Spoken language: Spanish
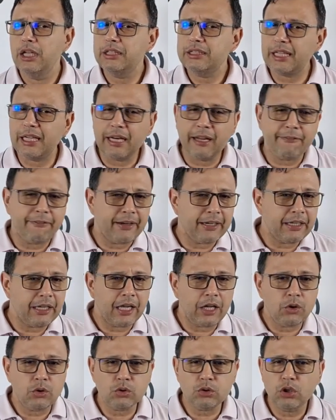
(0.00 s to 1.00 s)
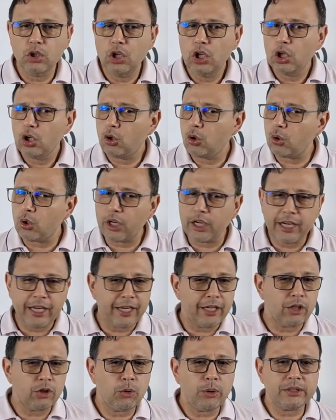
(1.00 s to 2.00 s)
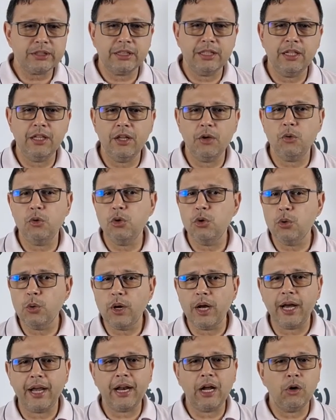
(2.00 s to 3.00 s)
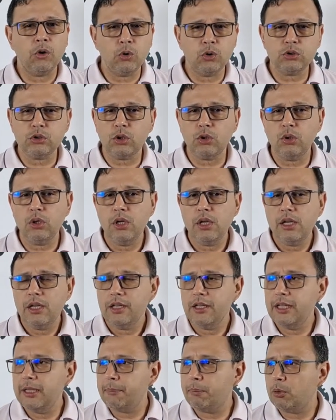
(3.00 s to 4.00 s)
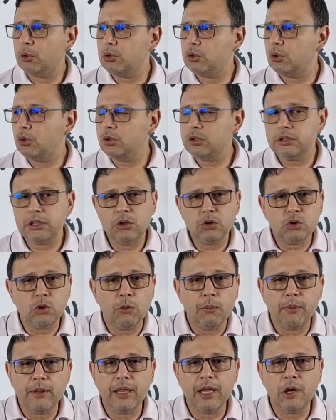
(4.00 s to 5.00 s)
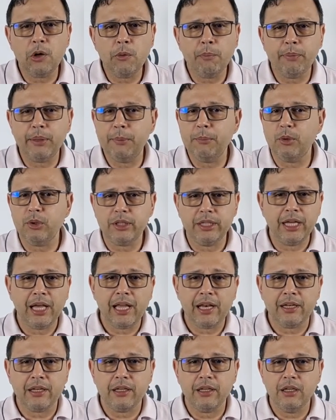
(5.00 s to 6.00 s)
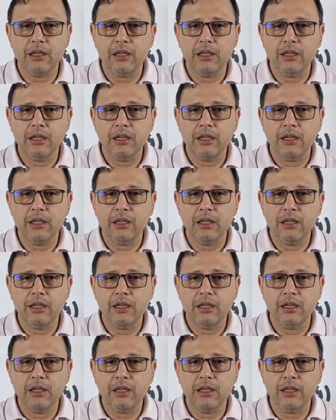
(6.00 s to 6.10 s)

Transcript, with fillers: tan afanados, corriendo así de un lugar a otro y de pronto se nos olvida lo primordial.